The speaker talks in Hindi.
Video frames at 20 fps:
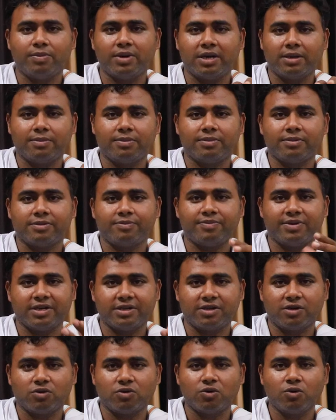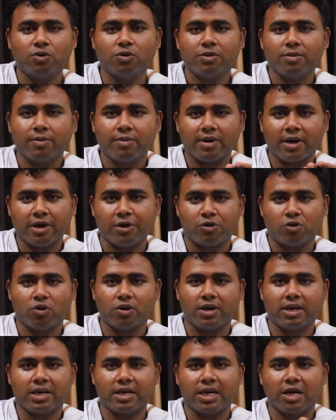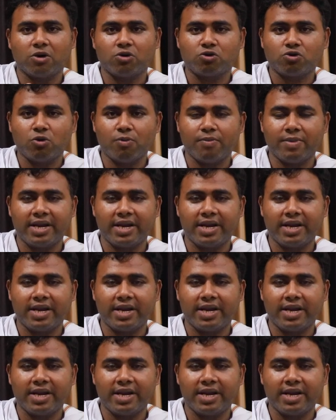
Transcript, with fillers: ब्लड प्रेशर को कंट्रोल करना उसको